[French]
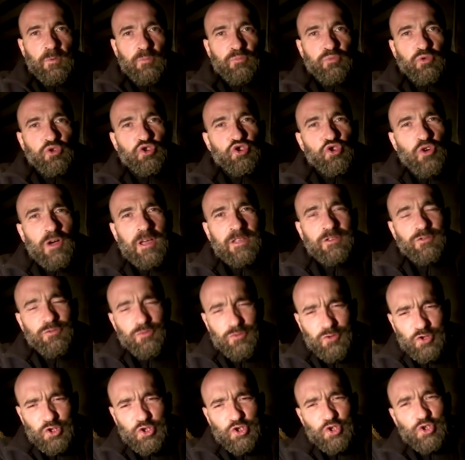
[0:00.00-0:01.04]
Bonjour à
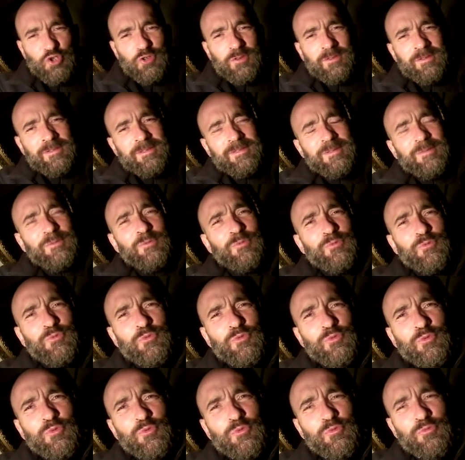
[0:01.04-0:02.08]
tous.
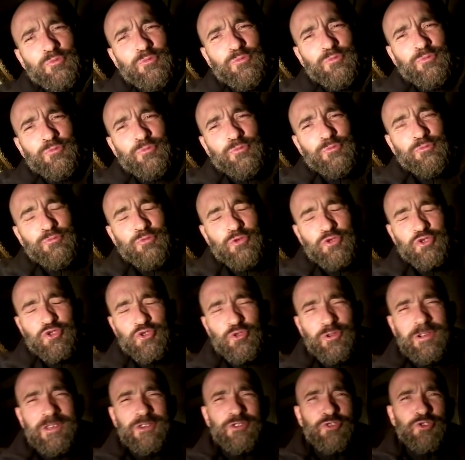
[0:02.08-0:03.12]

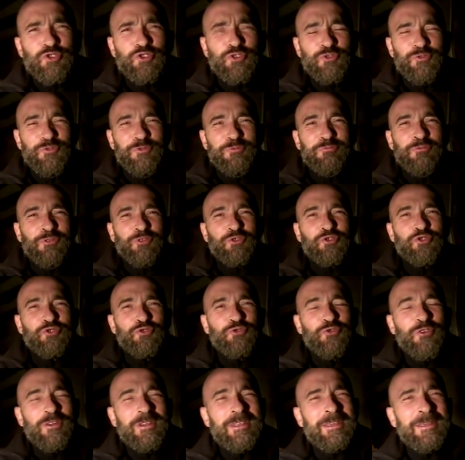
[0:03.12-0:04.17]
Bonjour les chouchous,
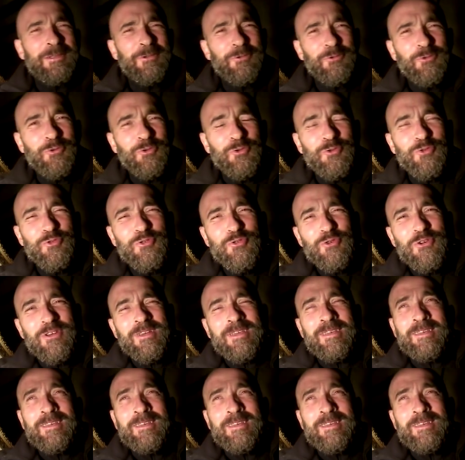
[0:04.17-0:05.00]
bonjour les loulous.